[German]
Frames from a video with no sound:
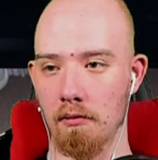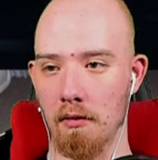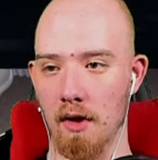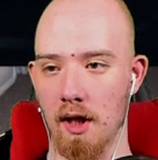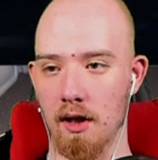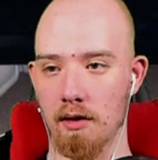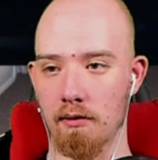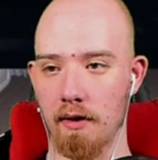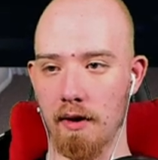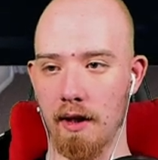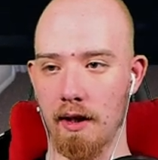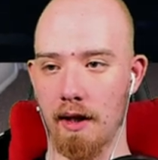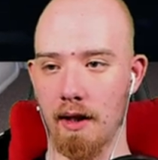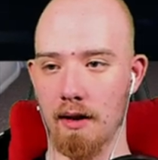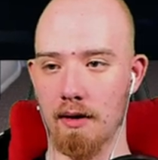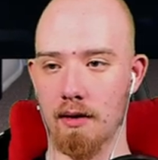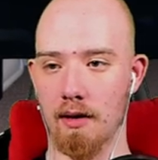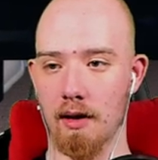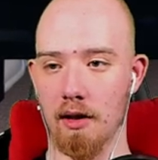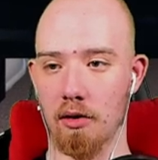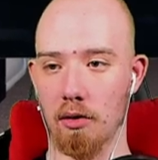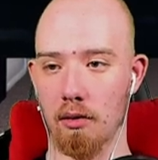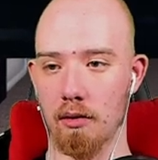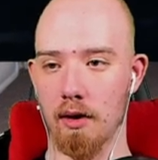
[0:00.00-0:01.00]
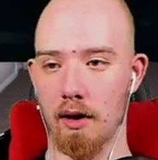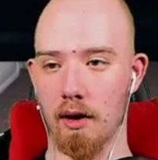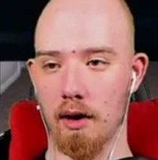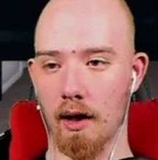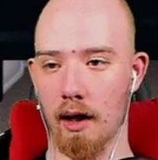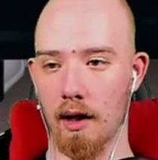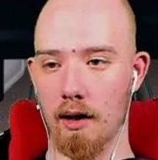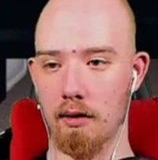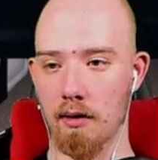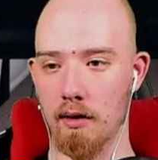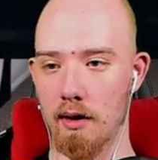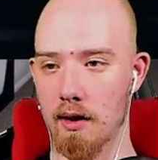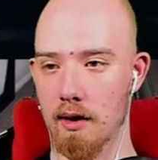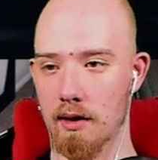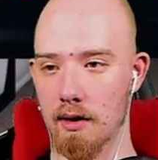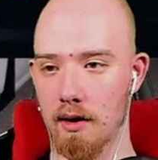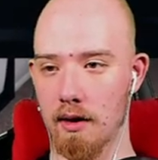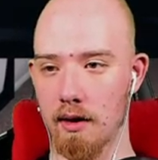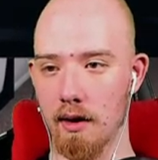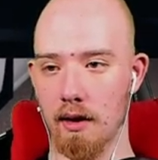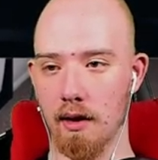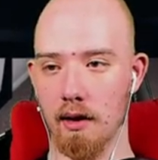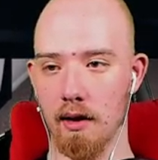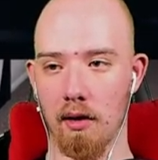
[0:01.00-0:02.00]
Also wer jetzt den Ton nicht kennt und das
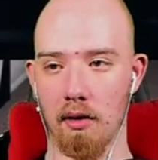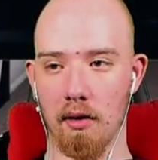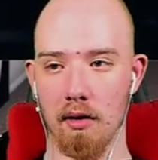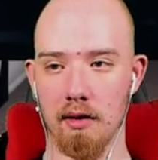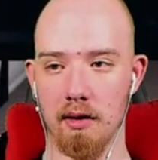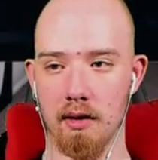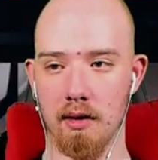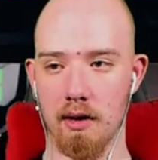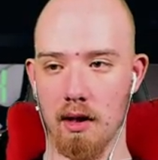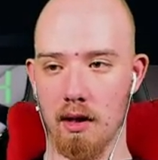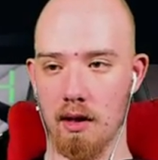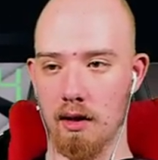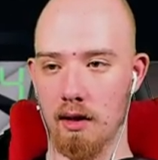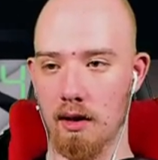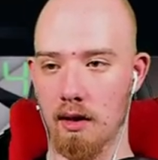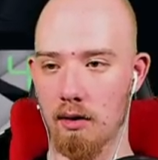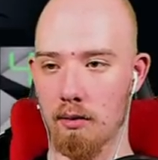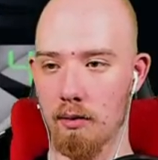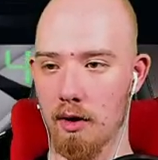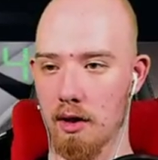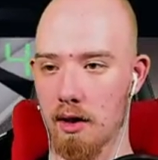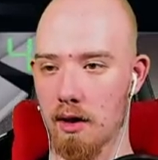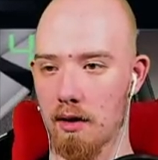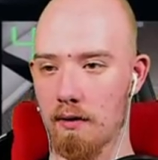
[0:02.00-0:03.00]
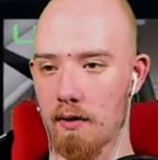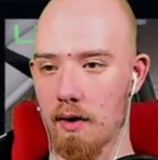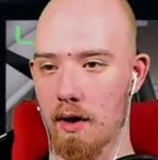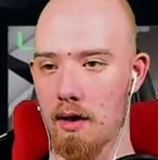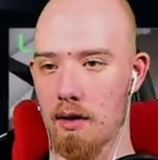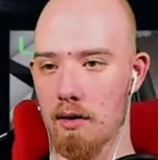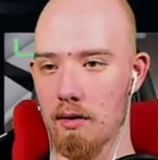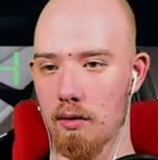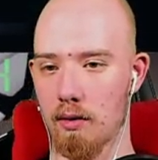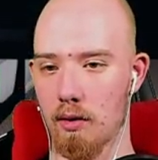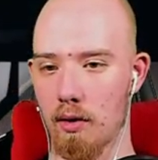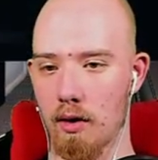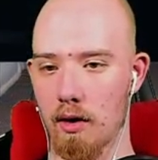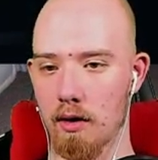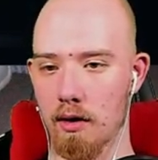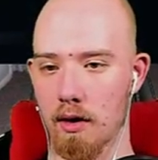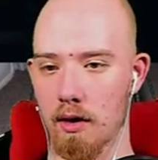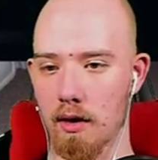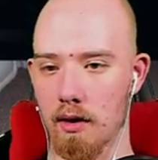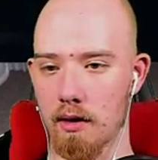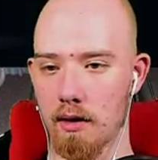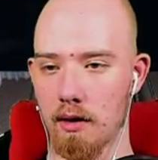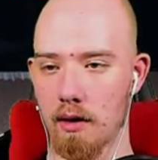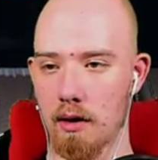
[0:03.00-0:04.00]
nicht aus 10 Kilometer Entfernung hören
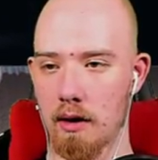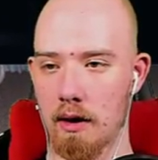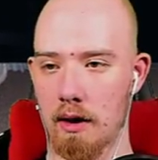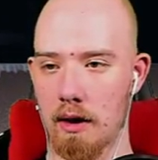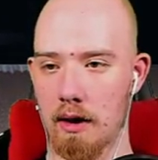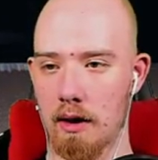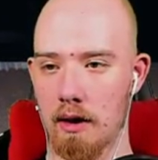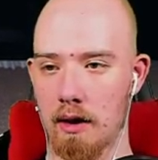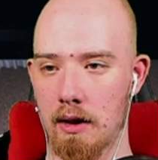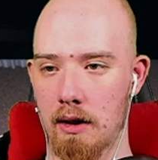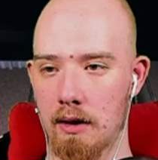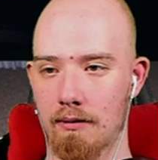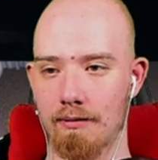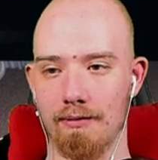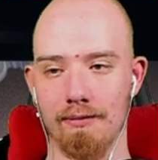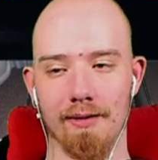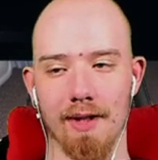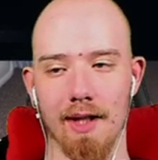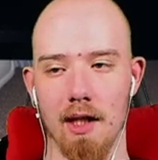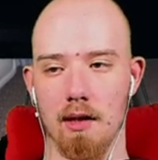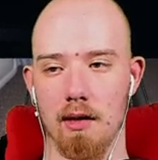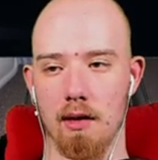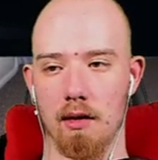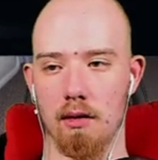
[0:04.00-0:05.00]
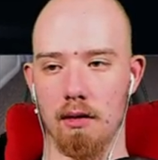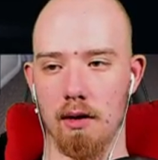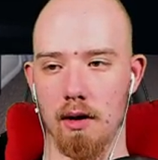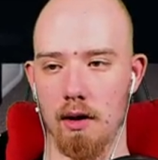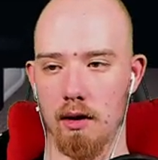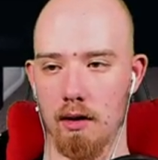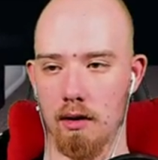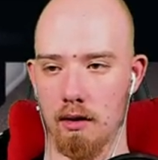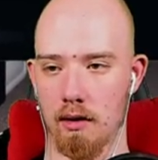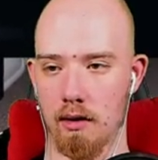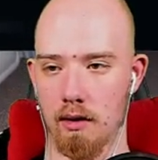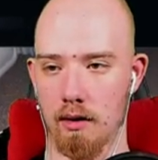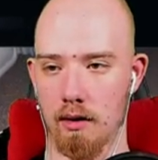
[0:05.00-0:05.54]
kann, Weiß ich auch nicht.